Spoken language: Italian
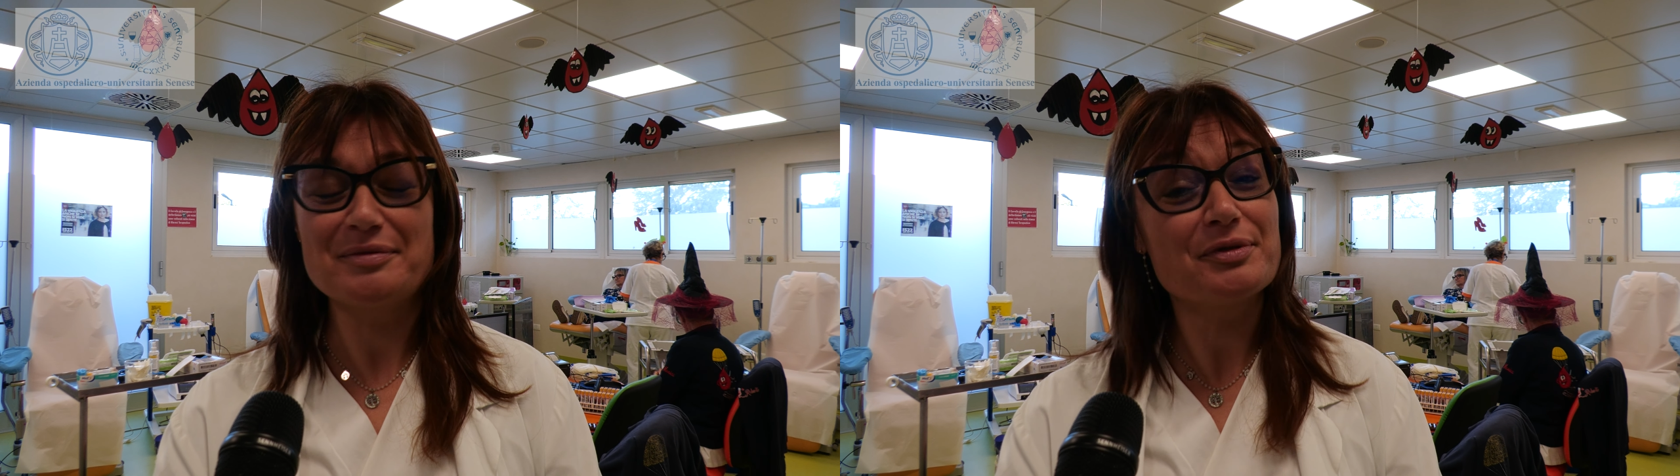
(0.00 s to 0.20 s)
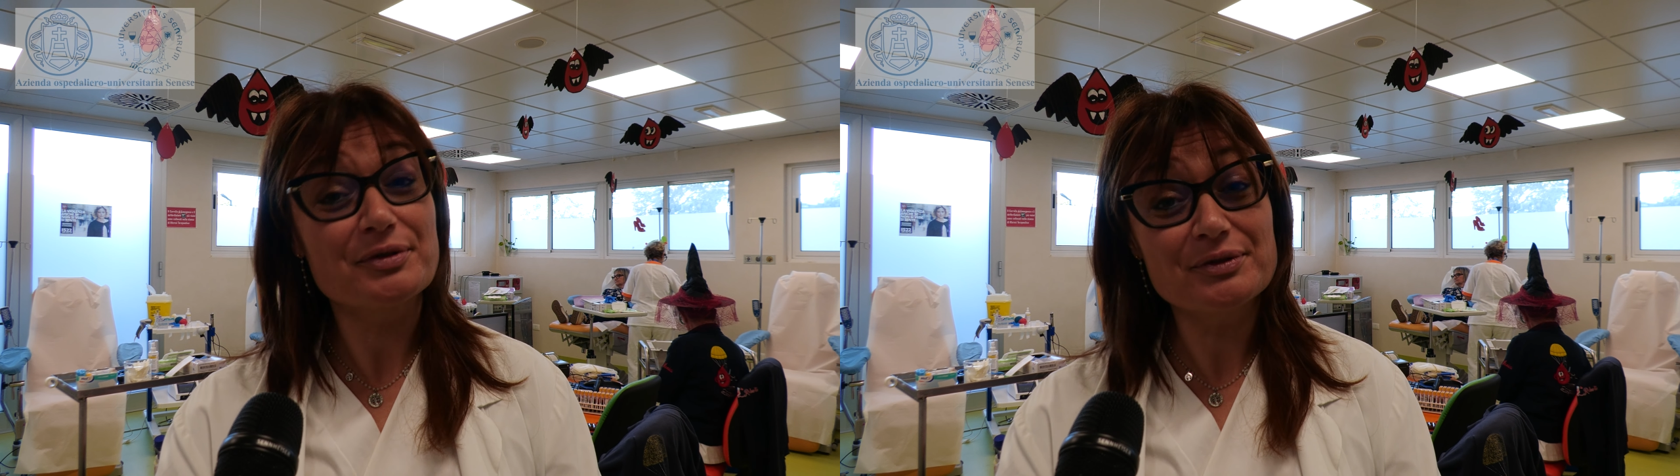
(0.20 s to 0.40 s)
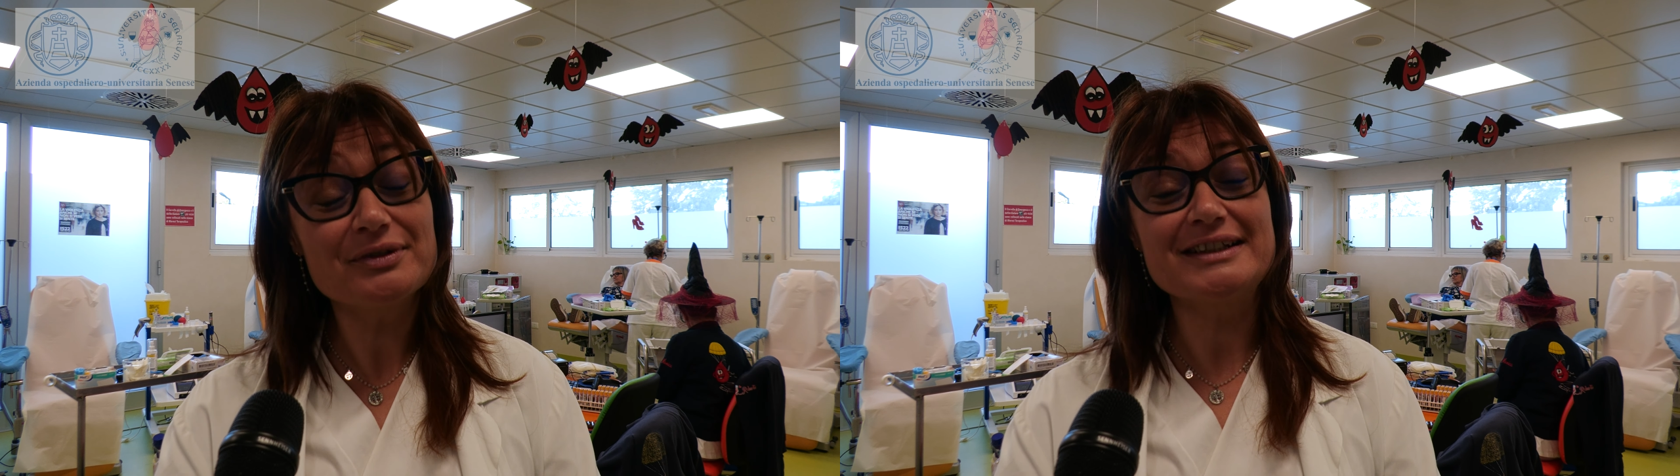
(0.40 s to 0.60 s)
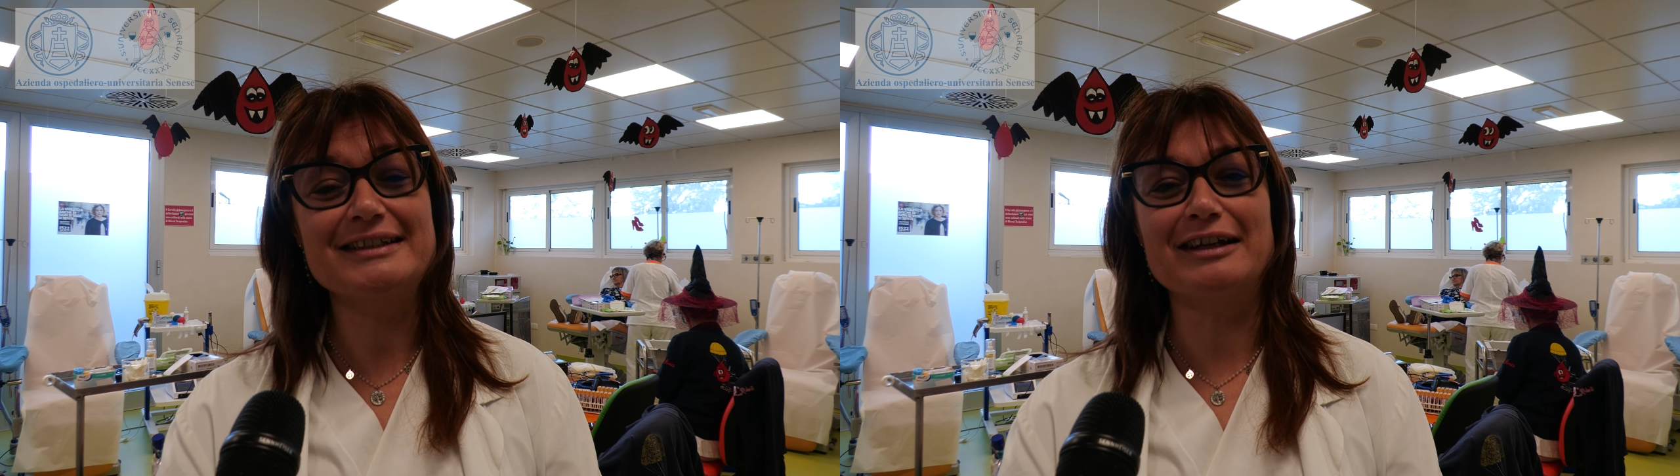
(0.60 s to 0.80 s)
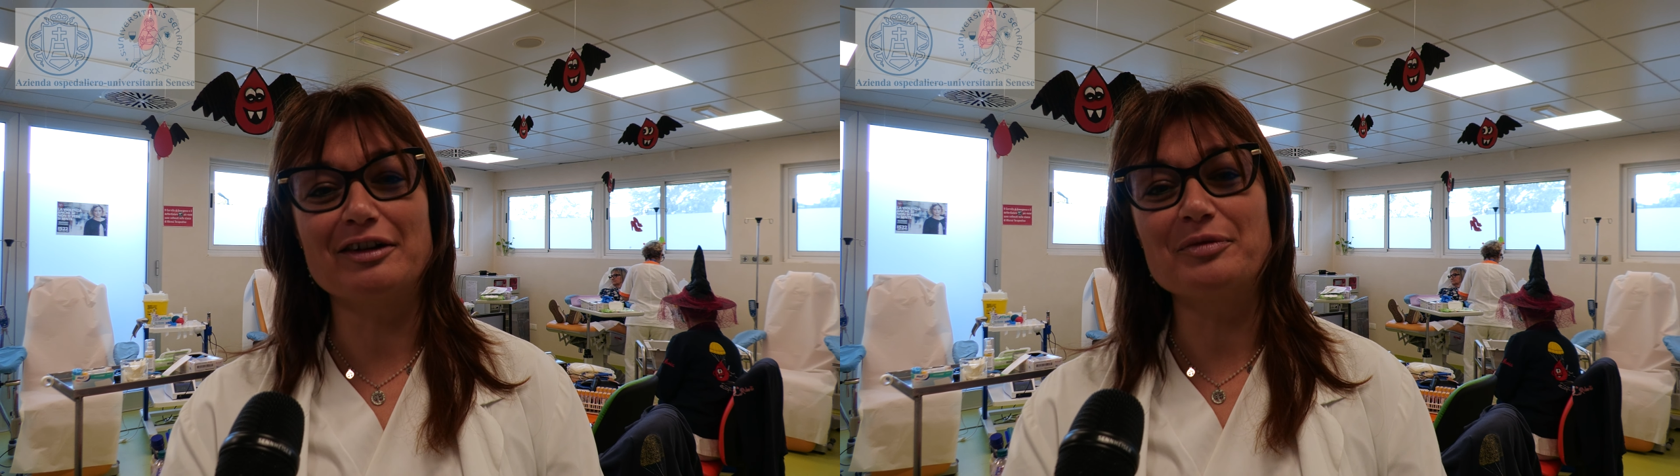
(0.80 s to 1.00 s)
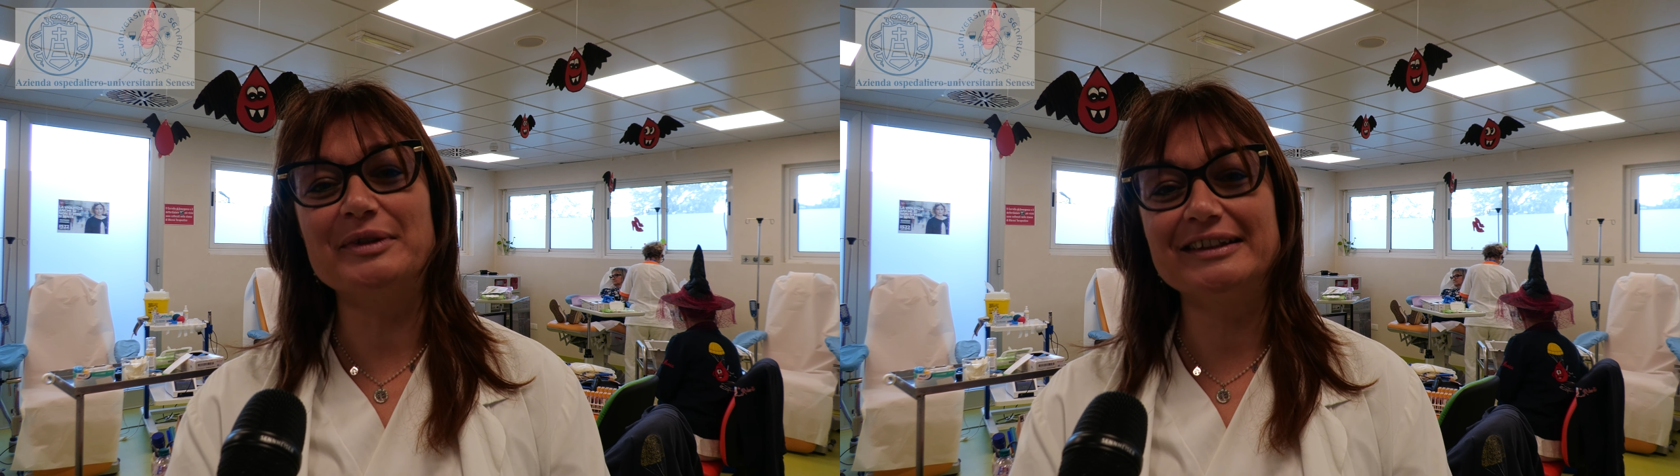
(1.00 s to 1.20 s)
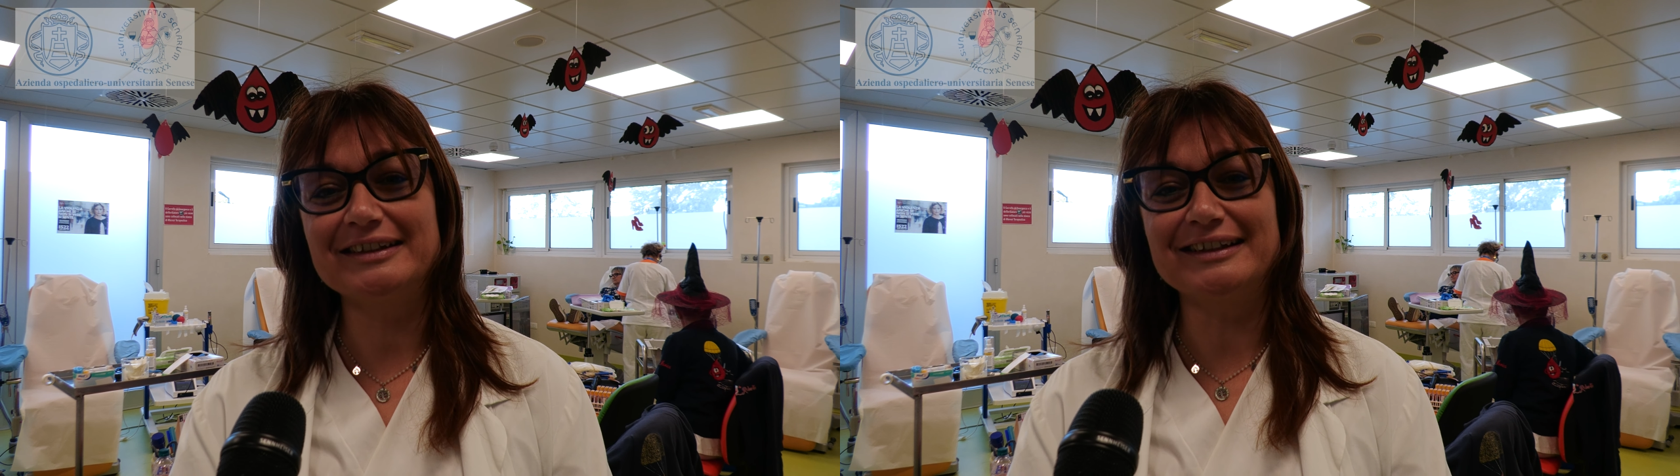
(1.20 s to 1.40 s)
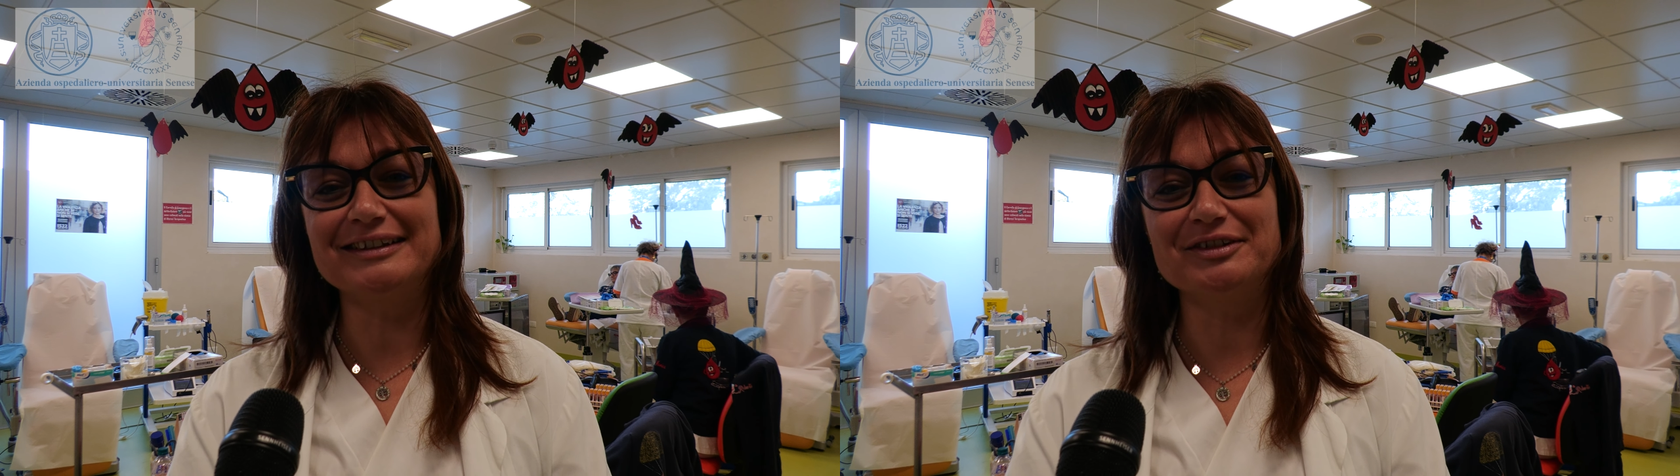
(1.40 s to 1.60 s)
di più e stanno
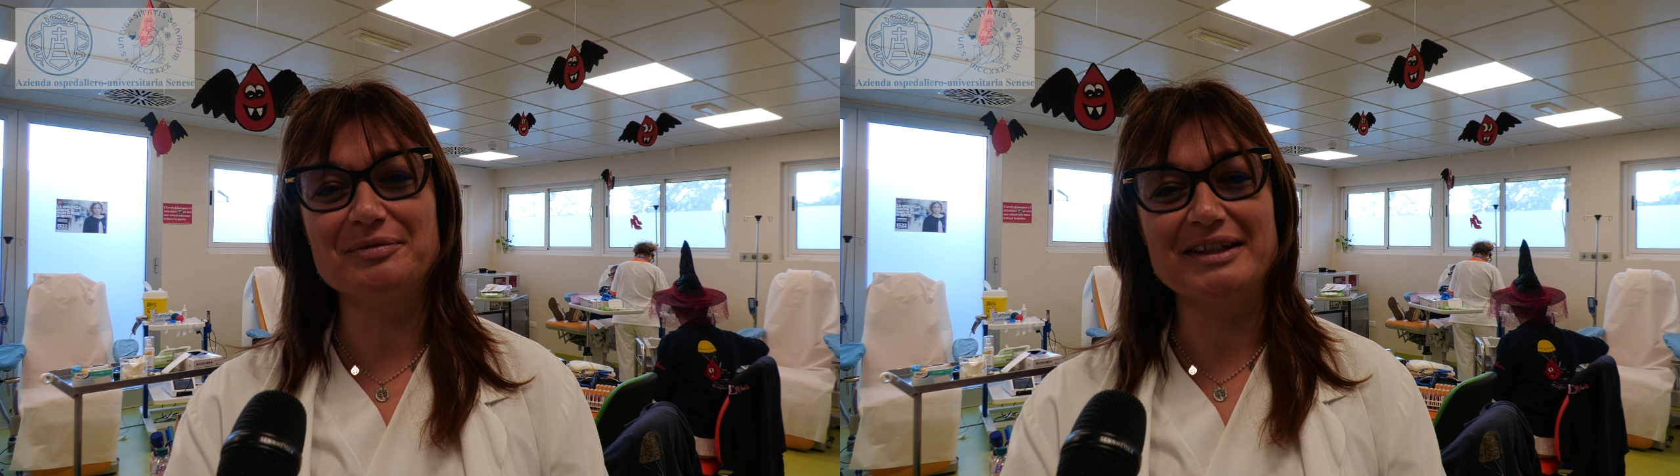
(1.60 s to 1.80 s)
aumentando